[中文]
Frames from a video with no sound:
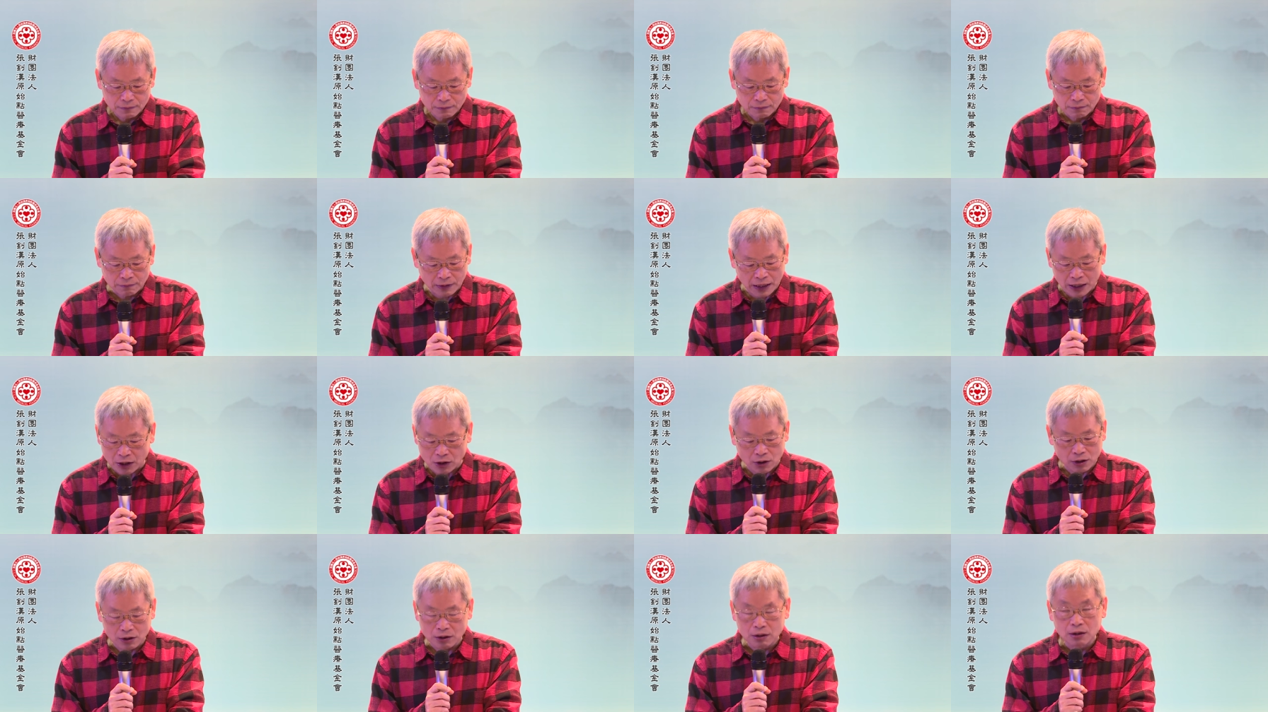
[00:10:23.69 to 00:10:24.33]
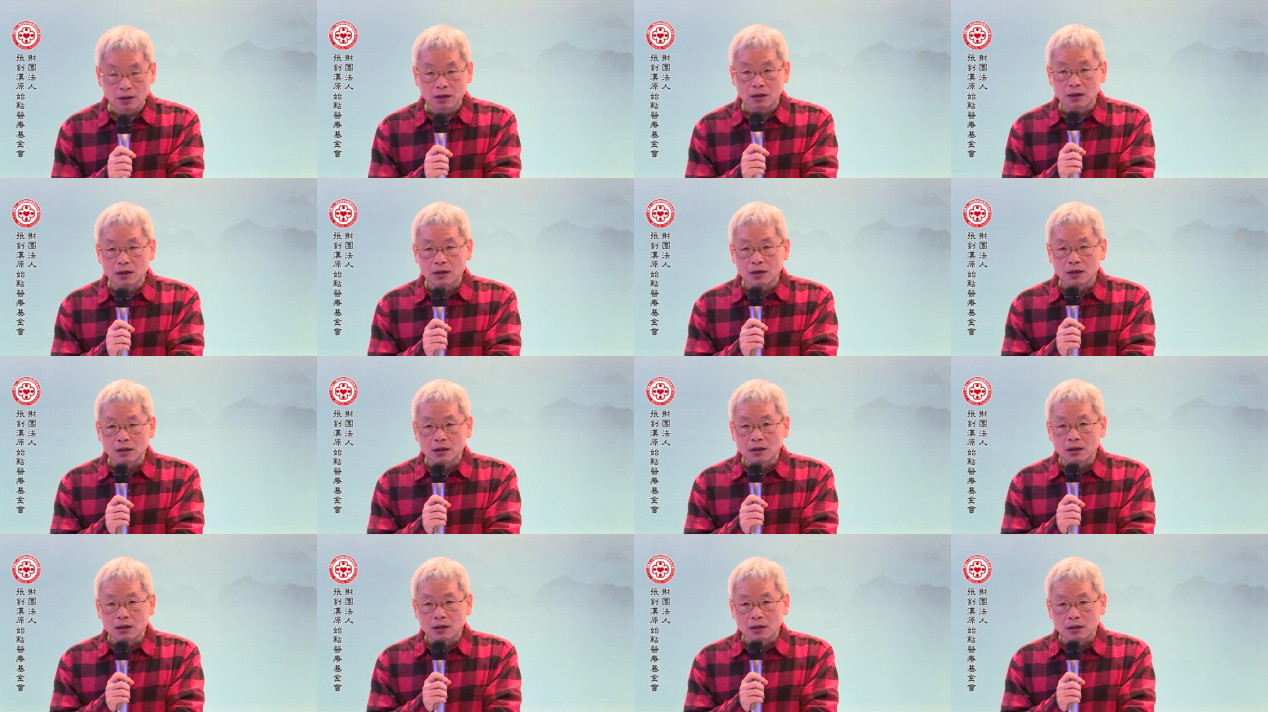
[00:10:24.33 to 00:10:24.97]
没有，
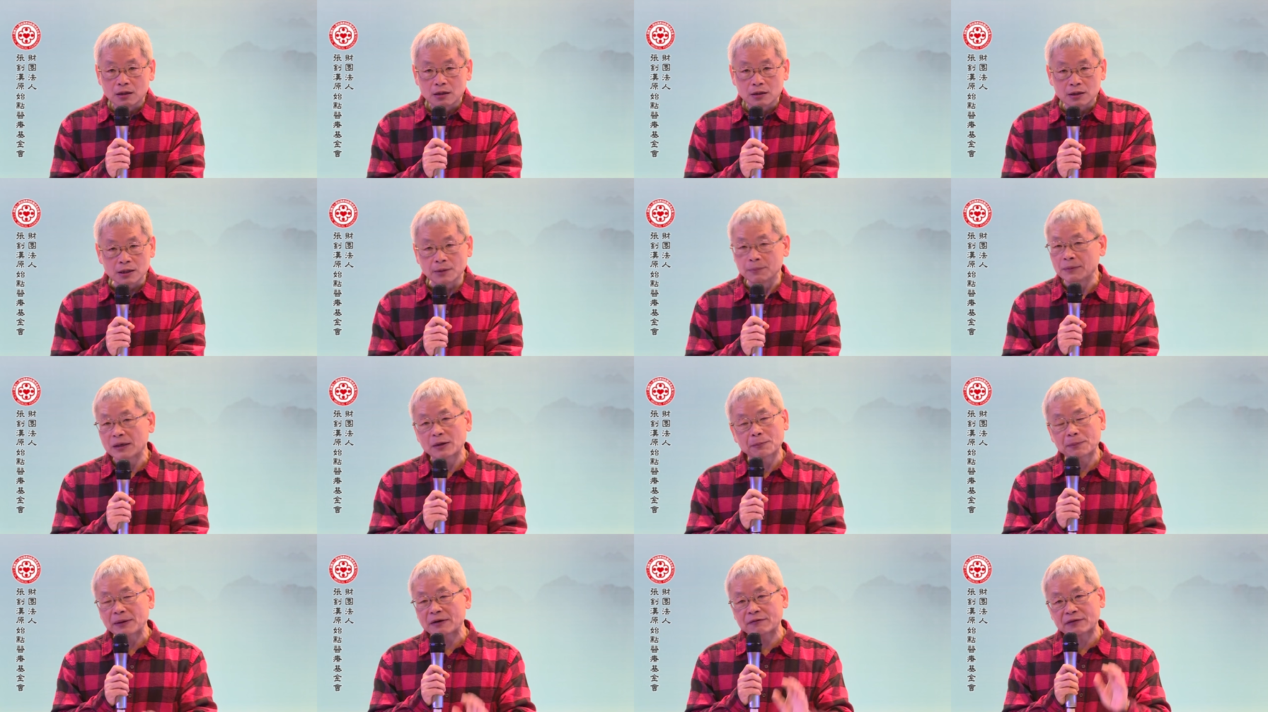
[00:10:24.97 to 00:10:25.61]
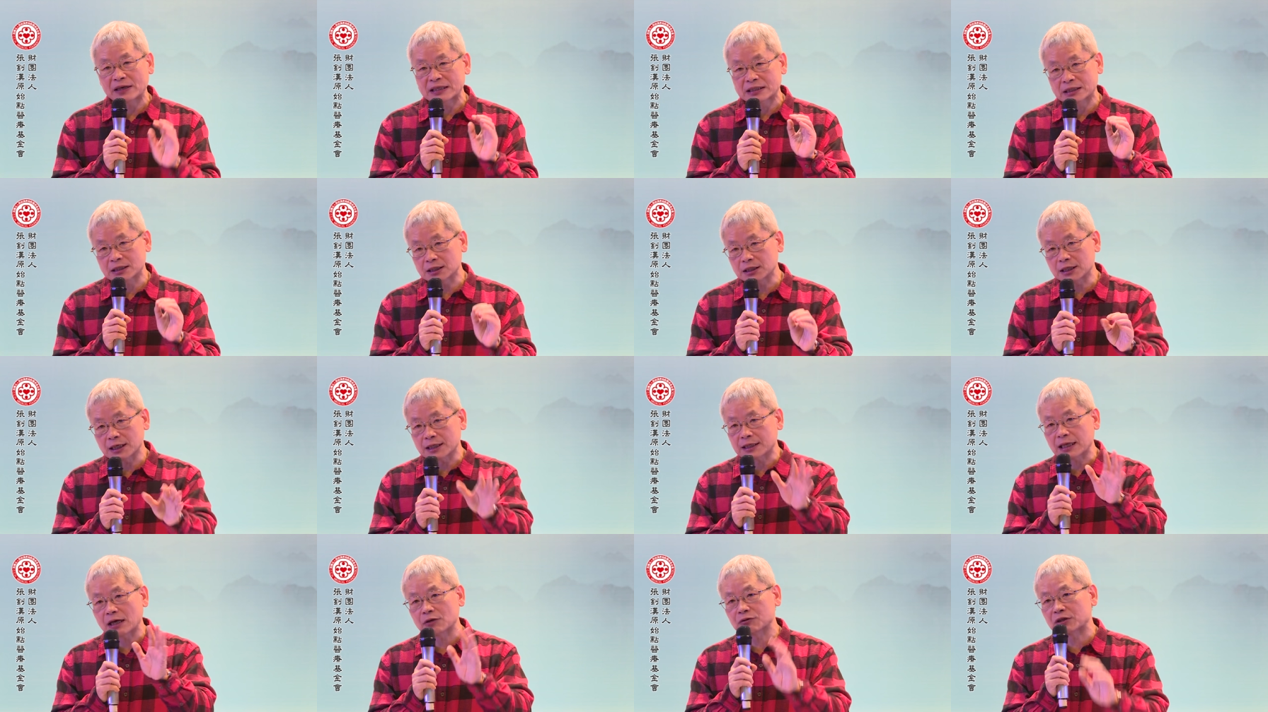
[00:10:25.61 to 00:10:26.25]
也没有办法直
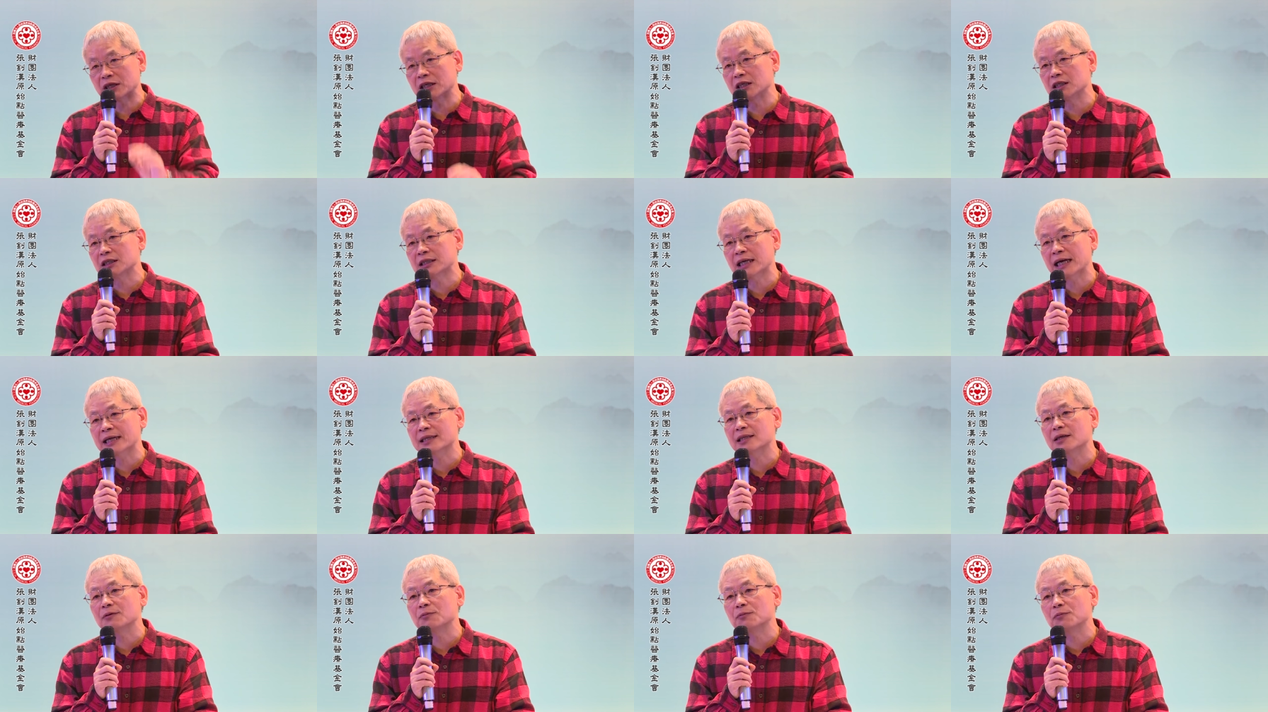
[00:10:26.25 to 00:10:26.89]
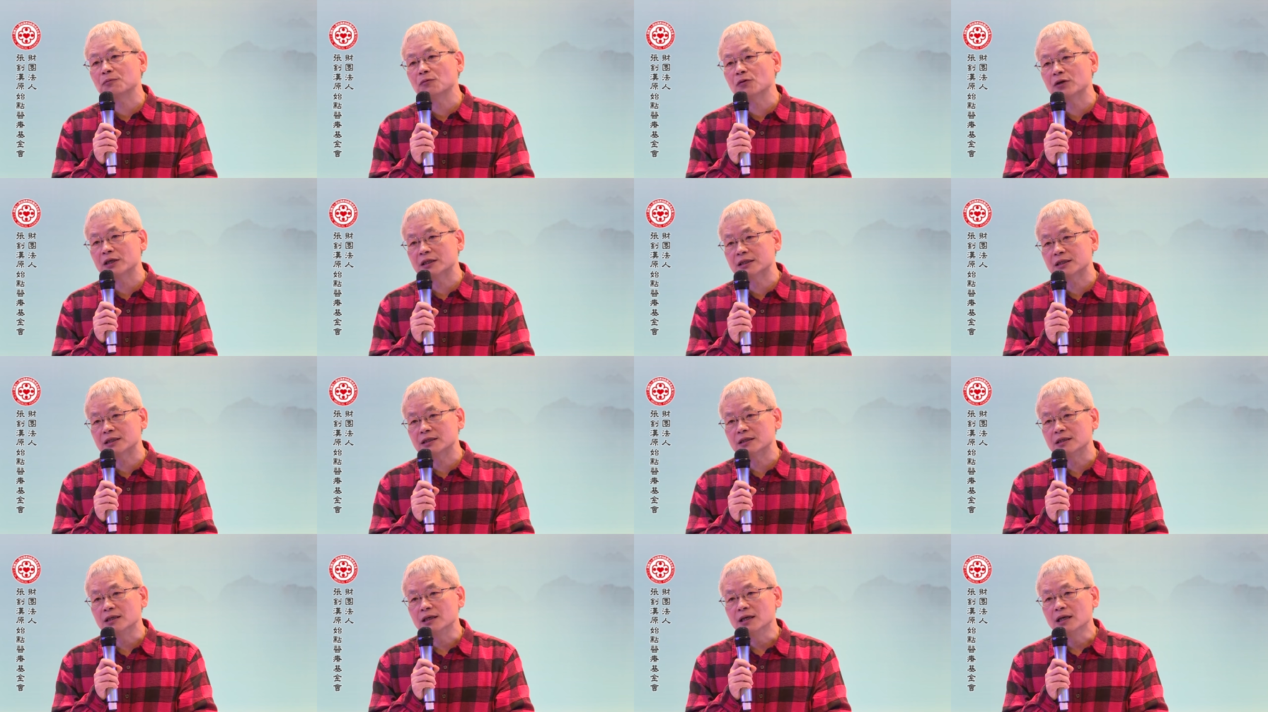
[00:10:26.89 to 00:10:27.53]
接到体香的位
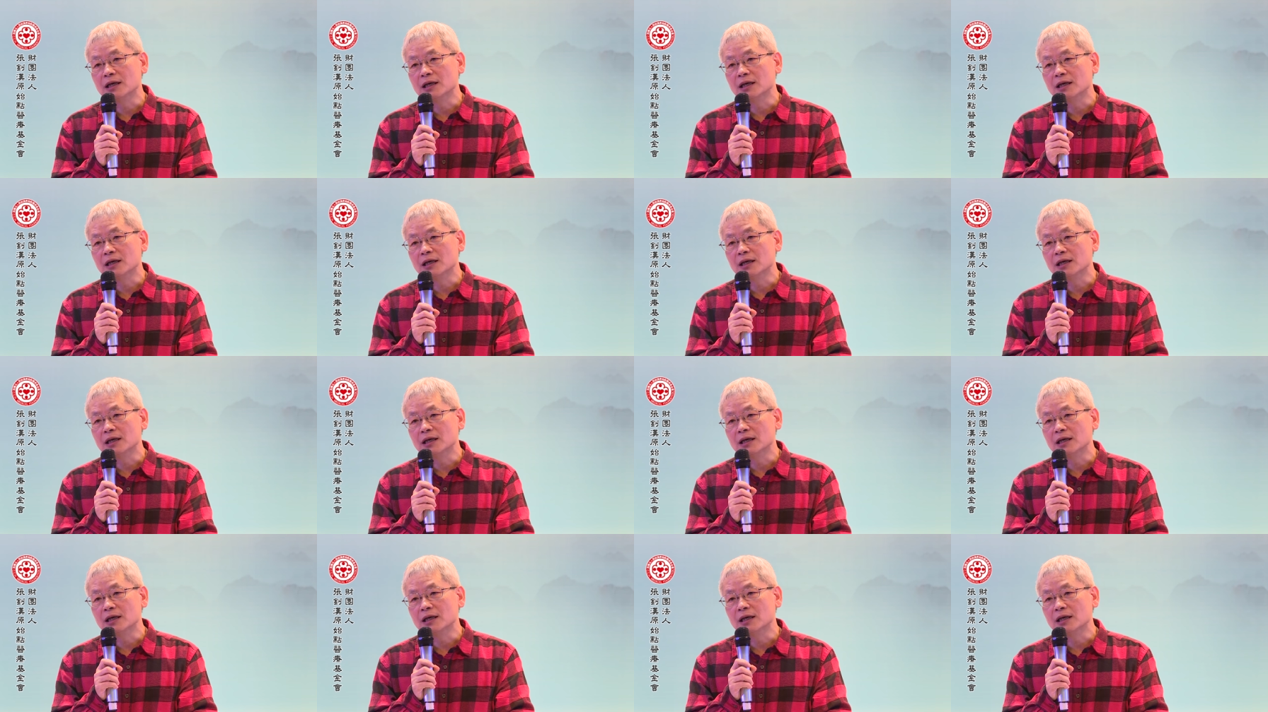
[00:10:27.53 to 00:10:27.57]
置，